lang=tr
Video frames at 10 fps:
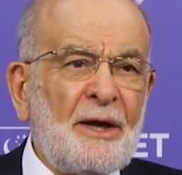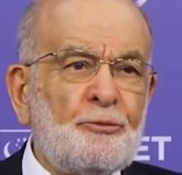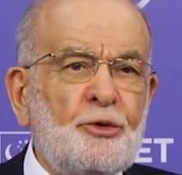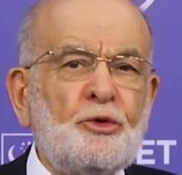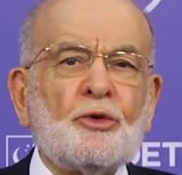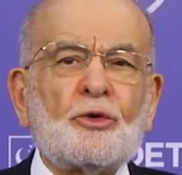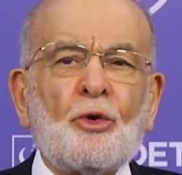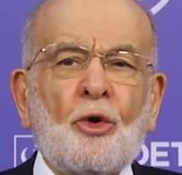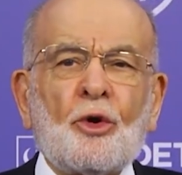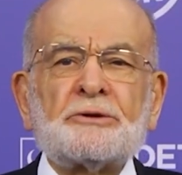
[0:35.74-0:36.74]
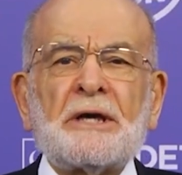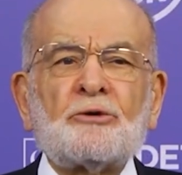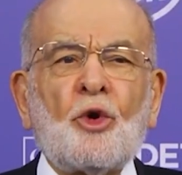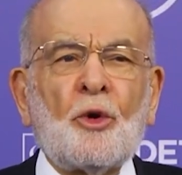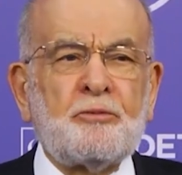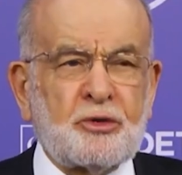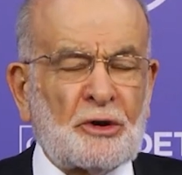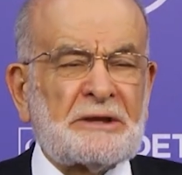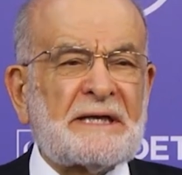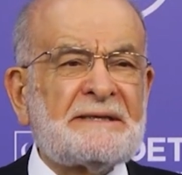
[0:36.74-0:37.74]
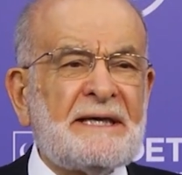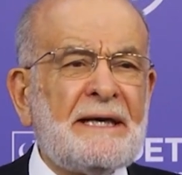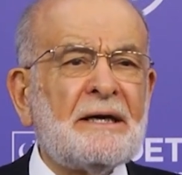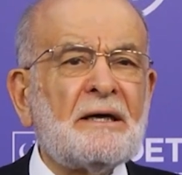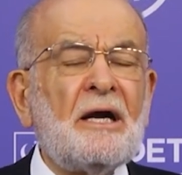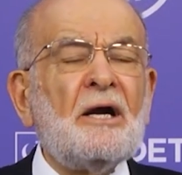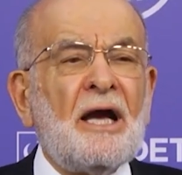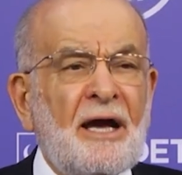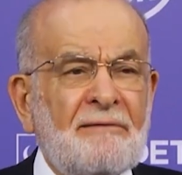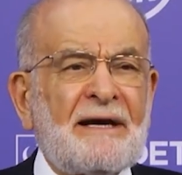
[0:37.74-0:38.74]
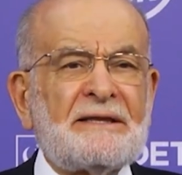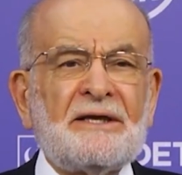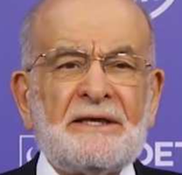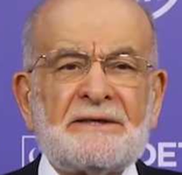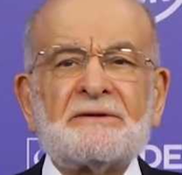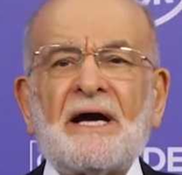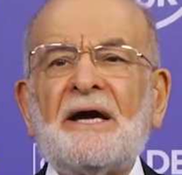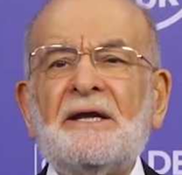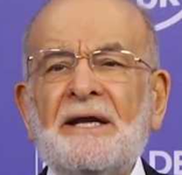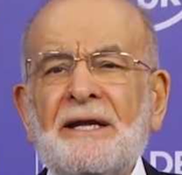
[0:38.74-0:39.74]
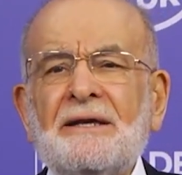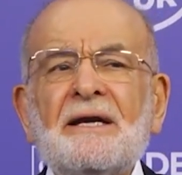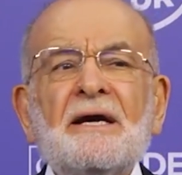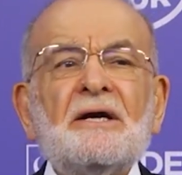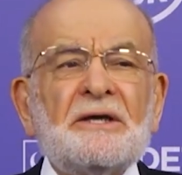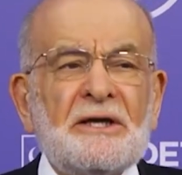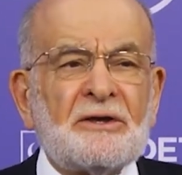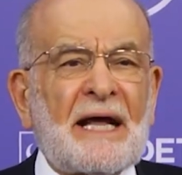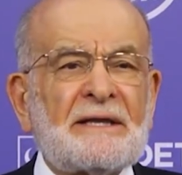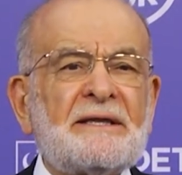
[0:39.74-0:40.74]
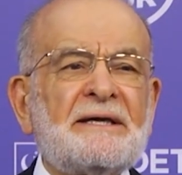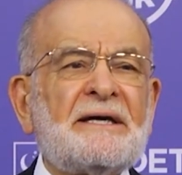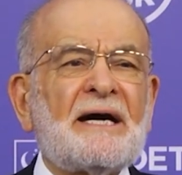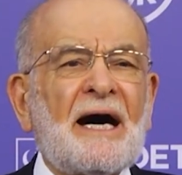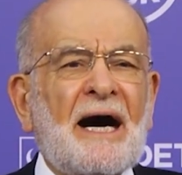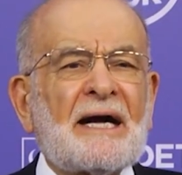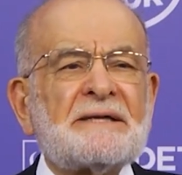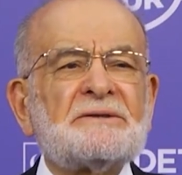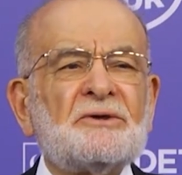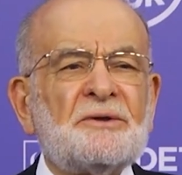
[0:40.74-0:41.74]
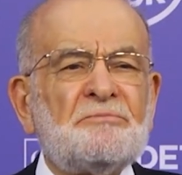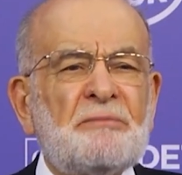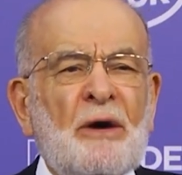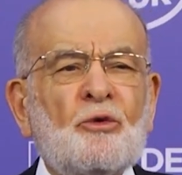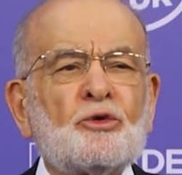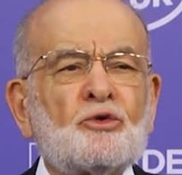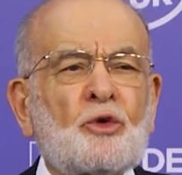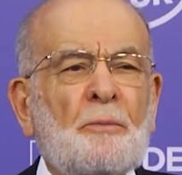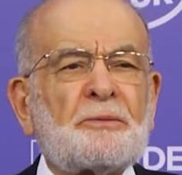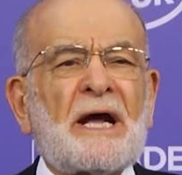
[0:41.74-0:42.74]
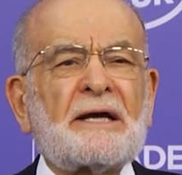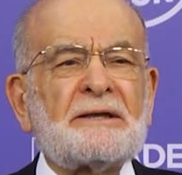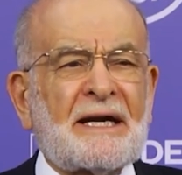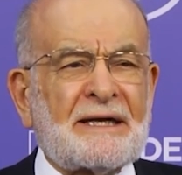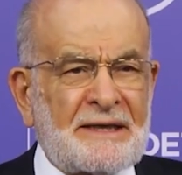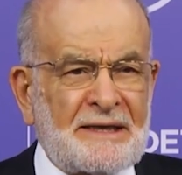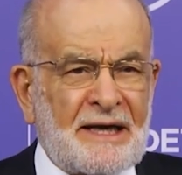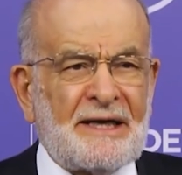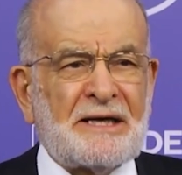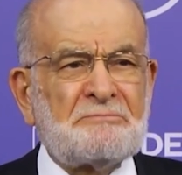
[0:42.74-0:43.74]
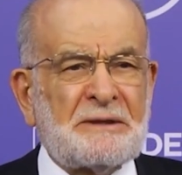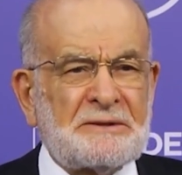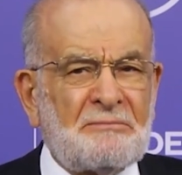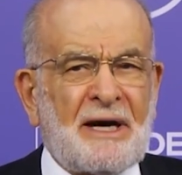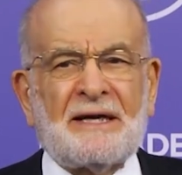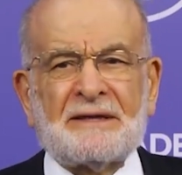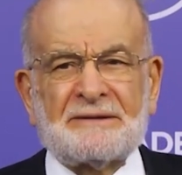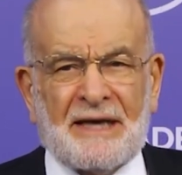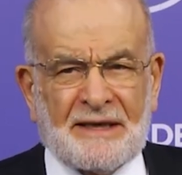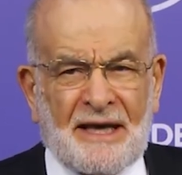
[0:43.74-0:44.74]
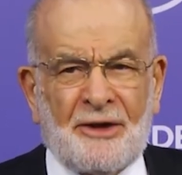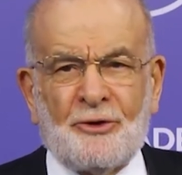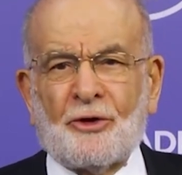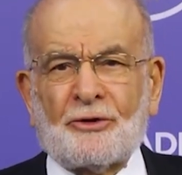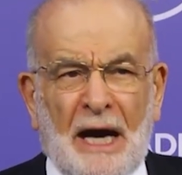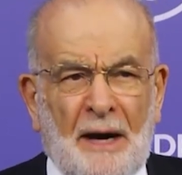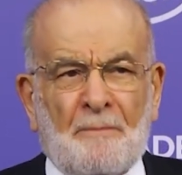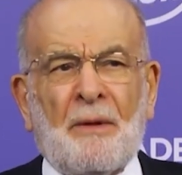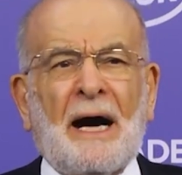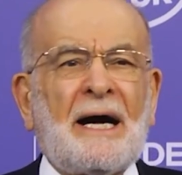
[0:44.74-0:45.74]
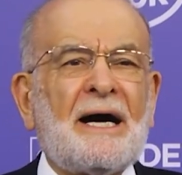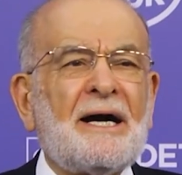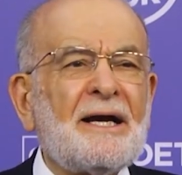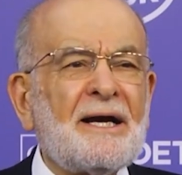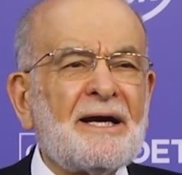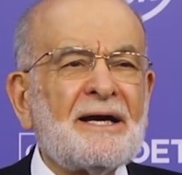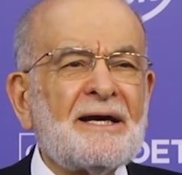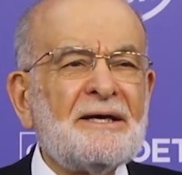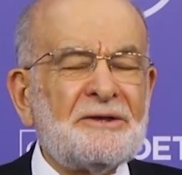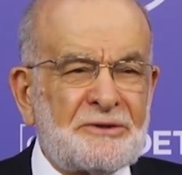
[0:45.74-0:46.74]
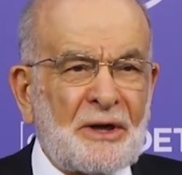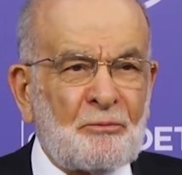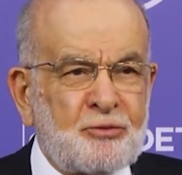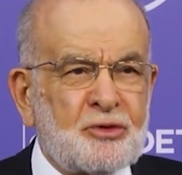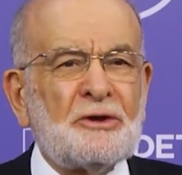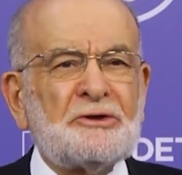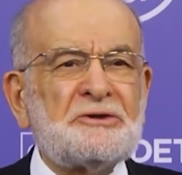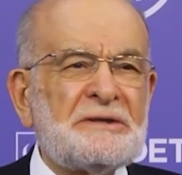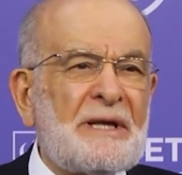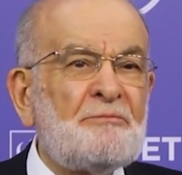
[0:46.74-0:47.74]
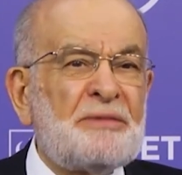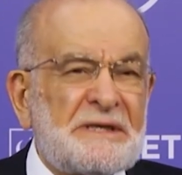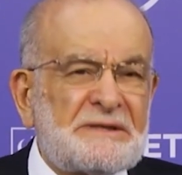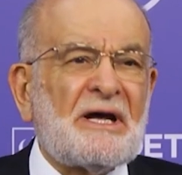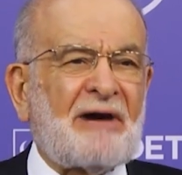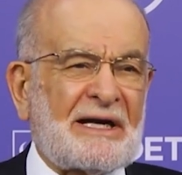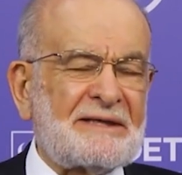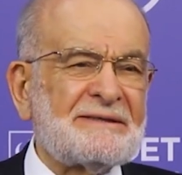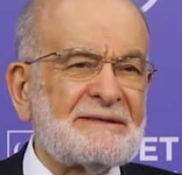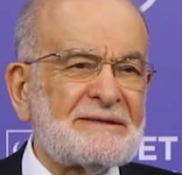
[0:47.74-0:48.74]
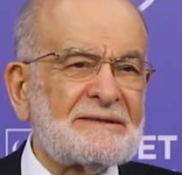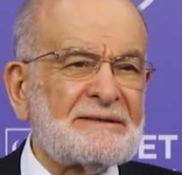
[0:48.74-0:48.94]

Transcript: Büyük Orta Doğu projesi evet İsrail'in inandığı arzı mevut topraklarına yerleşmesi manasına geliyor ama işte bunun içinde biz de varız.